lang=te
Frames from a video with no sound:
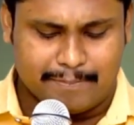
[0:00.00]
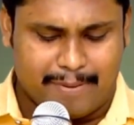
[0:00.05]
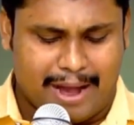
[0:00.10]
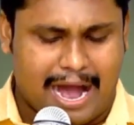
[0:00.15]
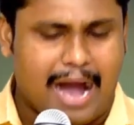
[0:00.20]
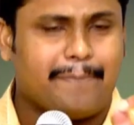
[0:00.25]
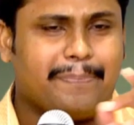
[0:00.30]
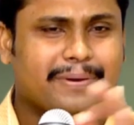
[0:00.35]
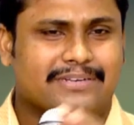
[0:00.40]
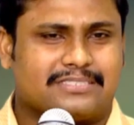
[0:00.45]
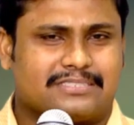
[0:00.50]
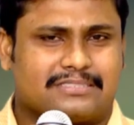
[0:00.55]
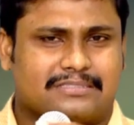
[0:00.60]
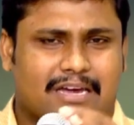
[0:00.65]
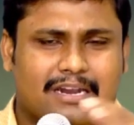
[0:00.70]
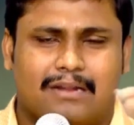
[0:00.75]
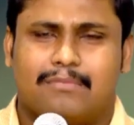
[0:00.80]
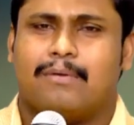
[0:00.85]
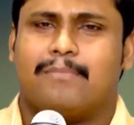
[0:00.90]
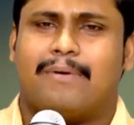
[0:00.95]
పాప
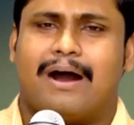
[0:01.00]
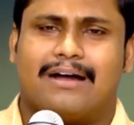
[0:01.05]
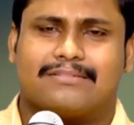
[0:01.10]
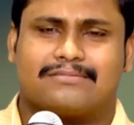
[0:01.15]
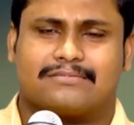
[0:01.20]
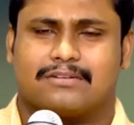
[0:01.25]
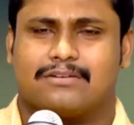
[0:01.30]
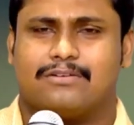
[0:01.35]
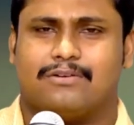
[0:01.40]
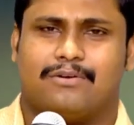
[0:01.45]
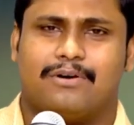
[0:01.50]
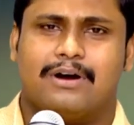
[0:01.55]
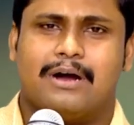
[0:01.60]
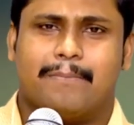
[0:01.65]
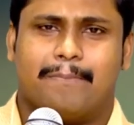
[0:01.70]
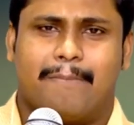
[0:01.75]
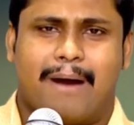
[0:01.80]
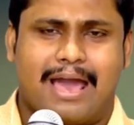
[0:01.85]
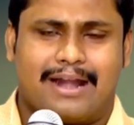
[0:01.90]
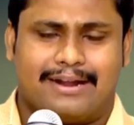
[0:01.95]
స్థలం మాత్రం
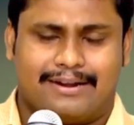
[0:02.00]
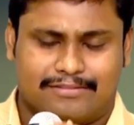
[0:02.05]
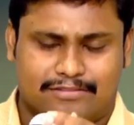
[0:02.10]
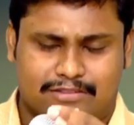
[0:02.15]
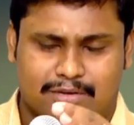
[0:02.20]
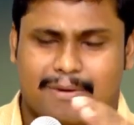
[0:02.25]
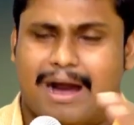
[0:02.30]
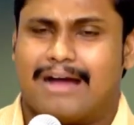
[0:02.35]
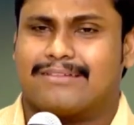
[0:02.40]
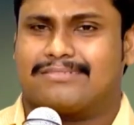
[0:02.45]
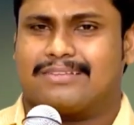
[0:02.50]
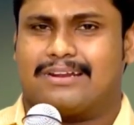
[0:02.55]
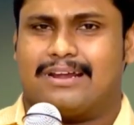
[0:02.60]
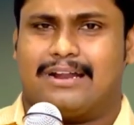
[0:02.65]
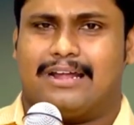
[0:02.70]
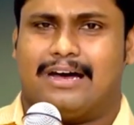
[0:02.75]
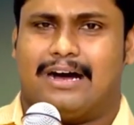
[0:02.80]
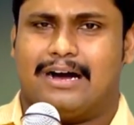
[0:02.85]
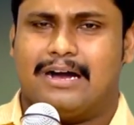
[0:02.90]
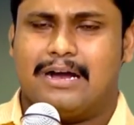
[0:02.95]
మారినంత
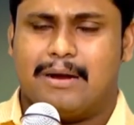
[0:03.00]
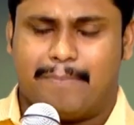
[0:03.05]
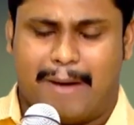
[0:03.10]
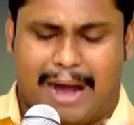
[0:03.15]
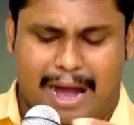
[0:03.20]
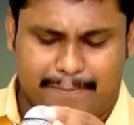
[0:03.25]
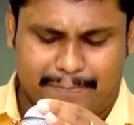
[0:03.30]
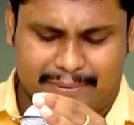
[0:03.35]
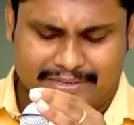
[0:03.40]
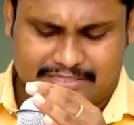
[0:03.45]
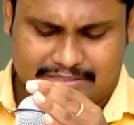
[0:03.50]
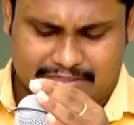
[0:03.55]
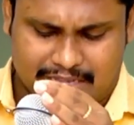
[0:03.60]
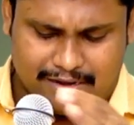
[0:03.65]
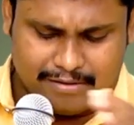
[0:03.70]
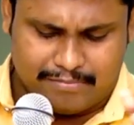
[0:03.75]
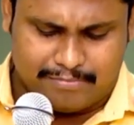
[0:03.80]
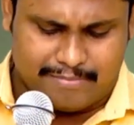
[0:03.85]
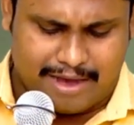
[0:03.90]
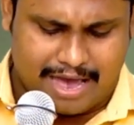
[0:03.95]
మాత్రాన పాప
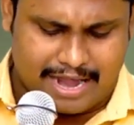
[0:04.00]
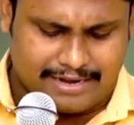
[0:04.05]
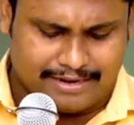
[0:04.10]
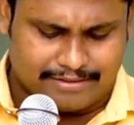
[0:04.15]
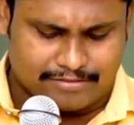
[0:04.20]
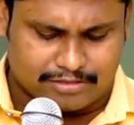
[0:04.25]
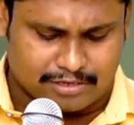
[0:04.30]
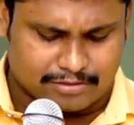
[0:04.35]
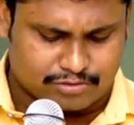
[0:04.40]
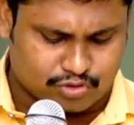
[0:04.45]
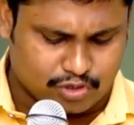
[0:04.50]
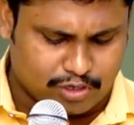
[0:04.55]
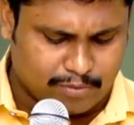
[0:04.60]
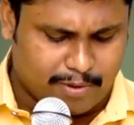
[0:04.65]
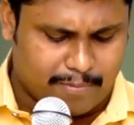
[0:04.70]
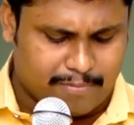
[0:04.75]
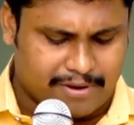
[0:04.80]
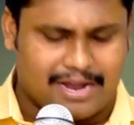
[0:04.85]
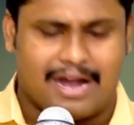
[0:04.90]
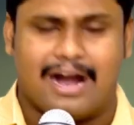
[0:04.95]
స్థలం మారినంత
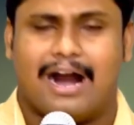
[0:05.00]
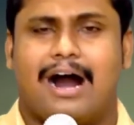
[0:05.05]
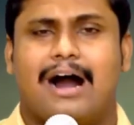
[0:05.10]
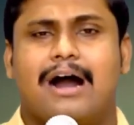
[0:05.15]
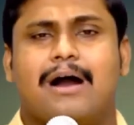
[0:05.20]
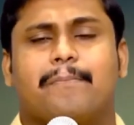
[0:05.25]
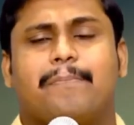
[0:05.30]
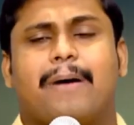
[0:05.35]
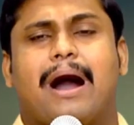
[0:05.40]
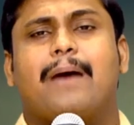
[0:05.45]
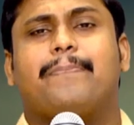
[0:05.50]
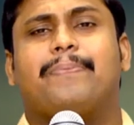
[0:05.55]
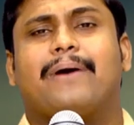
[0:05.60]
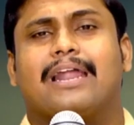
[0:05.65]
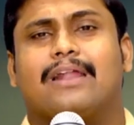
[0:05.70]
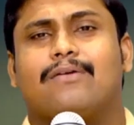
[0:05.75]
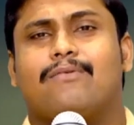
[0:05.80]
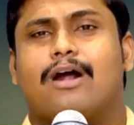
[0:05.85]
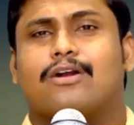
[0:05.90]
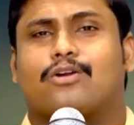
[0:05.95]
సులభముగా పాప
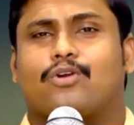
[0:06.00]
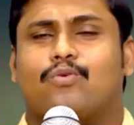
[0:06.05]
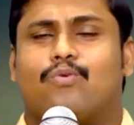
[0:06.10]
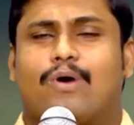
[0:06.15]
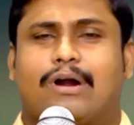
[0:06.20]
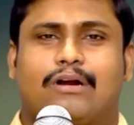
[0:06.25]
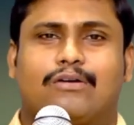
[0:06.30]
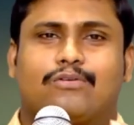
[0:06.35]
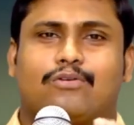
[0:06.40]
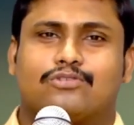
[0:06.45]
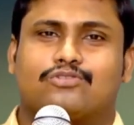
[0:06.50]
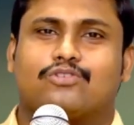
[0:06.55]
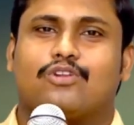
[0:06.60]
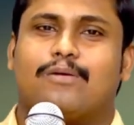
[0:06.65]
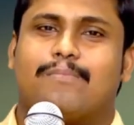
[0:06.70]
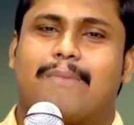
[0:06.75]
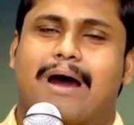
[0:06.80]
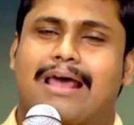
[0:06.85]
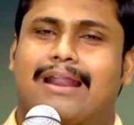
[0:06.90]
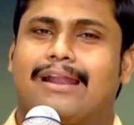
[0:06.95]
అలవాట్లు ఒక్క
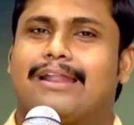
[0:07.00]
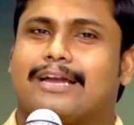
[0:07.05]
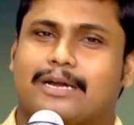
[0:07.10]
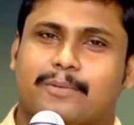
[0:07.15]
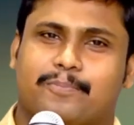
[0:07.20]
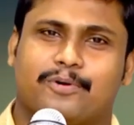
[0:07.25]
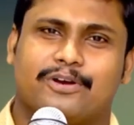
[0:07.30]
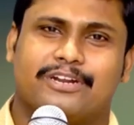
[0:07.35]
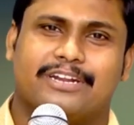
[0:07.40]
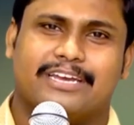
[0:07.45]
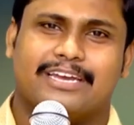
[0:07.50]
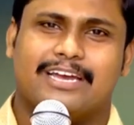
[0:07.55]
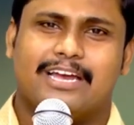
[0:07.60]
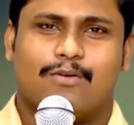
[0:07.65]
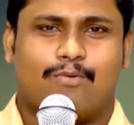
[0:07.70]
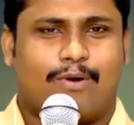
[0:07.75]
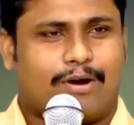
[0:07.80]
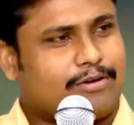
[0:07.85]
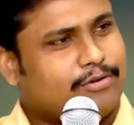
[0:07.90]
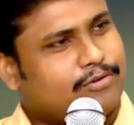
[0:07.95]
రోజులో మారలేకపోయినాయి
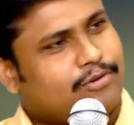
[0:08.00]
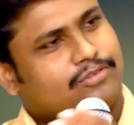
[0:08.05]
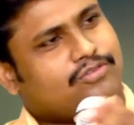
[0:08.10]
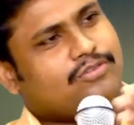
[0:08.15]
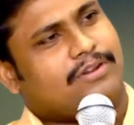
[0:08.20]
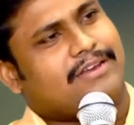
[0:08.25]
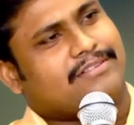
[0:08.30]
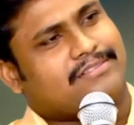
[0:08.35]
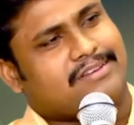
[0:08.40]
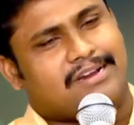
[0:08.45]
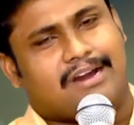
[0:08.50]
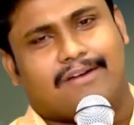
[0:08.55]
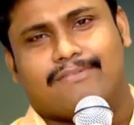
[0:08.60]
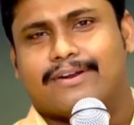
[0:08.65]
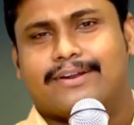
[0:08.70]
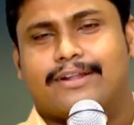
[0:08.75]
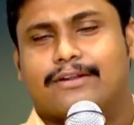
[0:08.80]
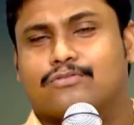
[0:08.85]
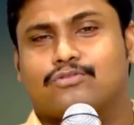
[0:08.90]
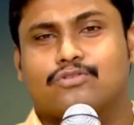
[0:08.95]
ఒక్క రోజులో అయితే
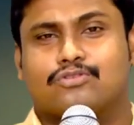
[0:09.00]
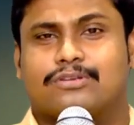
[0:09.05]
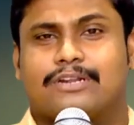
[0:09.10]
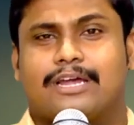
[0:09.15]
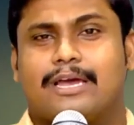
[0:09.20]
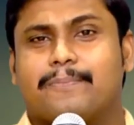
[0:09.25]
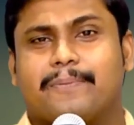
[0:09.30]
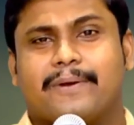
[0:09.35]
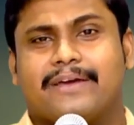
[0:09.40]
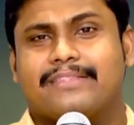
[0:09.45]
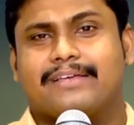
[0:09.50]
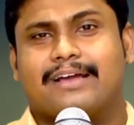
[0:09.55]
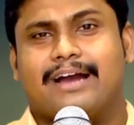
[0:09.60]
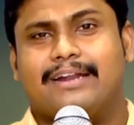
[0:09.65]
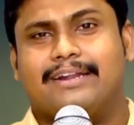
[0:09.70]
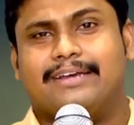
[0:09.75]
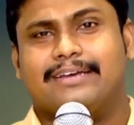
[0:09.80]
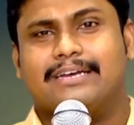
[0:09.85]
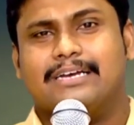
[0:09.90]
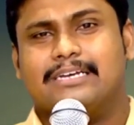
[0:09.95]
గవర్నర్ కూతురు అయిపోయింది
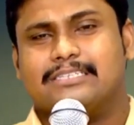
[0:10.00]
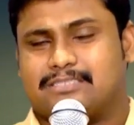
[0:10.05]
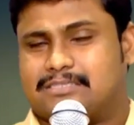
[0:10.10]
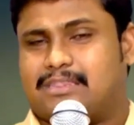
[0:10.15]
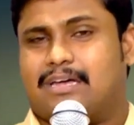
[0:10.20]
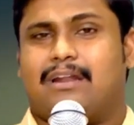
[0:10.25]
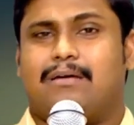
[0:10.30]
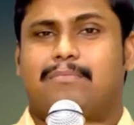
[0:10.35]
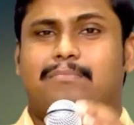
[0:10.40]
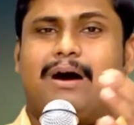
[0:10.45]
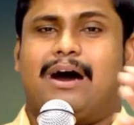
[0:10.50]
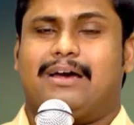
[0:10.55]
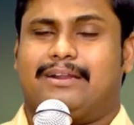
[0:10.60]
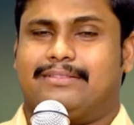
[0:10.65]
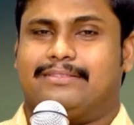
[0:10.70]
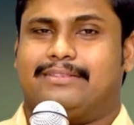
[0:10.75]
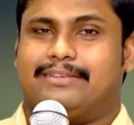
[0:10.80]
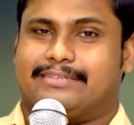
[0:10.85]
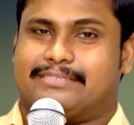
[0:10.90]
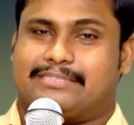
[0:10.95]
కానీ స్థలం
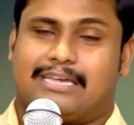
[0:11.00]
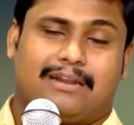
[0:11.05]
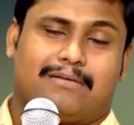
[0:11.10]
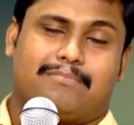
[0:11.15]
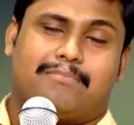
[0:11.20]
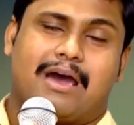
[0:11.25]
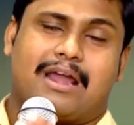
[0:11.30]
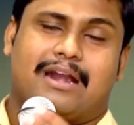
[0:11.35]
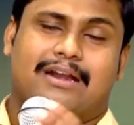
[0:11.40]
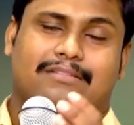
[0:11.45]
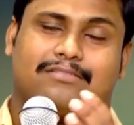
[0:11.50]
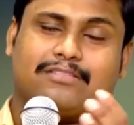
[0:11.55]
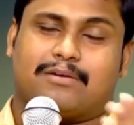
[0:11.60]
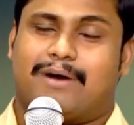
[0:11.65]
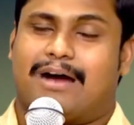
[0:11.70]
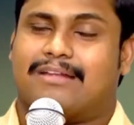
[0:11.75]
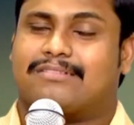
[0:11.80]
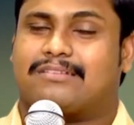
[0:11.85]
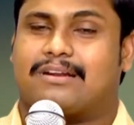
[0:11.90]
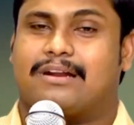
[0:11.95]
మారింది స్థలం మారినంత
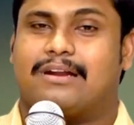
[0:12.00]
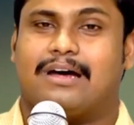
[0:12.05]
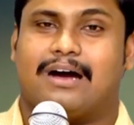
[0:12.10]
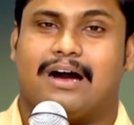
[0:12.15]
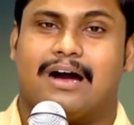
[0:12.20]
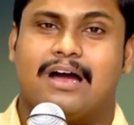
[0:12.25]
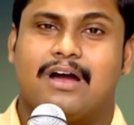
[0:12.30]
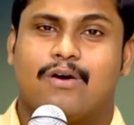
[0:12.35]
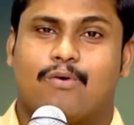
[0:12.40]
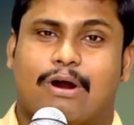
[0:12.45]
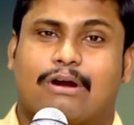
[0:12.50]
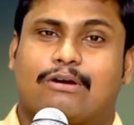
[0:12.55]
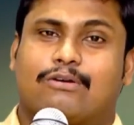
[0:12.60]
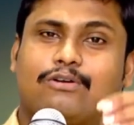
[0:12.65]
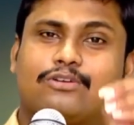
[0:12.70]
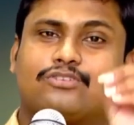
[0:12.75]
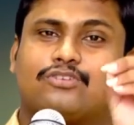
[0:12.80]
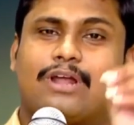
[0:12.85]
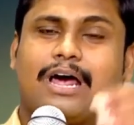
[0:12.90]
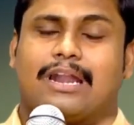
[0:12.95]
మాత్రాన ఒక్క
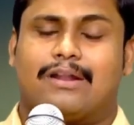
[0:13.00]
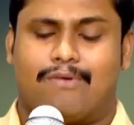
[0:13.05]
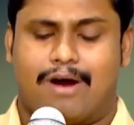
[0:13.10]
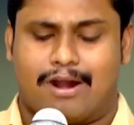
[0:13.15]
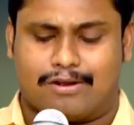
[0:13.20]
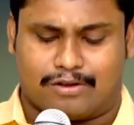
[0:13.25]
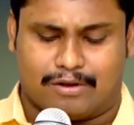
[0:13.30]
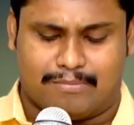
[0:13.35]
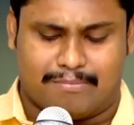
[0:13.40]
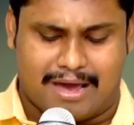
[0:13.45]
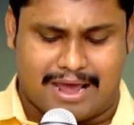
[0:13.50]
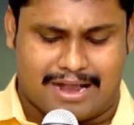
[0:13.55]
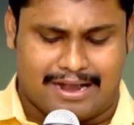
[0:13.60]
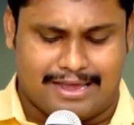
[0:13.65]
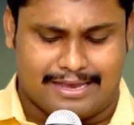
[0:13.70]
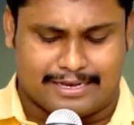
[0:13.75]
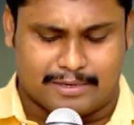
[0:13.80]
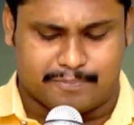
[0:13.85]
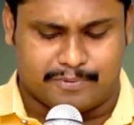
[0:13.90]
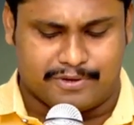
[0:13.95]
రోజులో అలవాట్లు
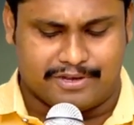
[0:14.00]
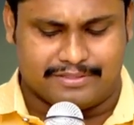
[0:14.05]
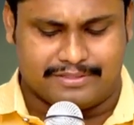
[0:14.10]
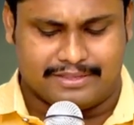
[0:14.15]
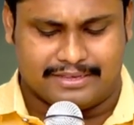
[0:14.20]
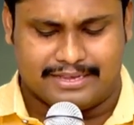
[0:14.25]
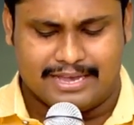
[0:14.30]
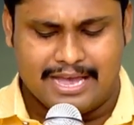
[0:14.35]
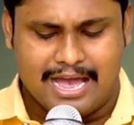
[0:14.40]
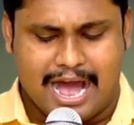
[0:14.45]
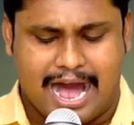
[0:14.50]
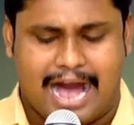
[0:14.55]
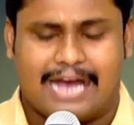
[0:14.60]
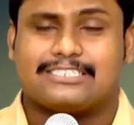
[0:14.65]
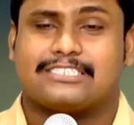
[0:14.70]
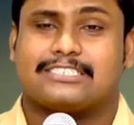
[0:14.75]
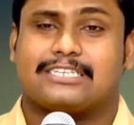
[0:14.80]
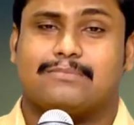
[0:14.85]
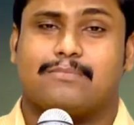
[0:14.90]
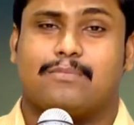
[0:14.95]
మారలేకపోయింది
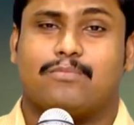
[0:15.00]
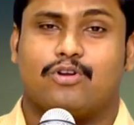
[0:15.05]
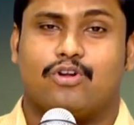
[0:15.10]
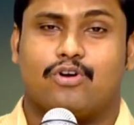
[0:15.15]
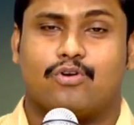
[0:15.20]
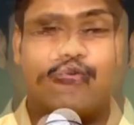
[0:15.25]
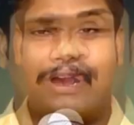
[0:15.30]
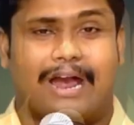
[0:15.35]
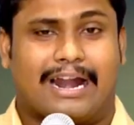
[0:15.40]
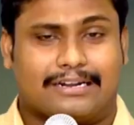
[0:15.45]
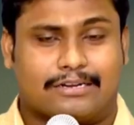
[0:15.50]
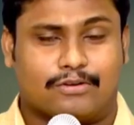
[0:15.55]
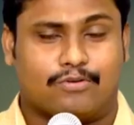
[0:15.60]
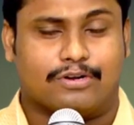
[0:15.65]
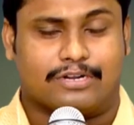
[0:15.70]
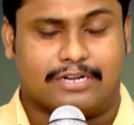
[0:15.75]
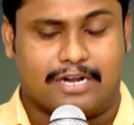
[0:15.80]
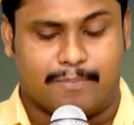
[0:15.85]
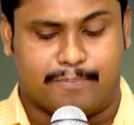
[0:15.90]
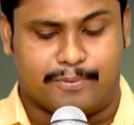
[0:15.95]
ఆశ్రమంలో గంట
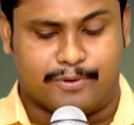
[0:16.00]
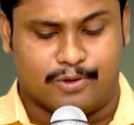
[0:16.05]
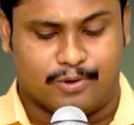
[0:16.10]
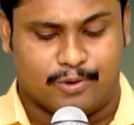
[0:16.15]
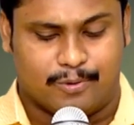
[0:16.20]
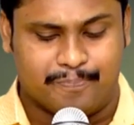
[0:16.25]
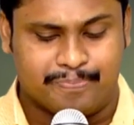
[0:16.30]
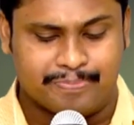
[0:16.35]
కొట్టినప్పుడు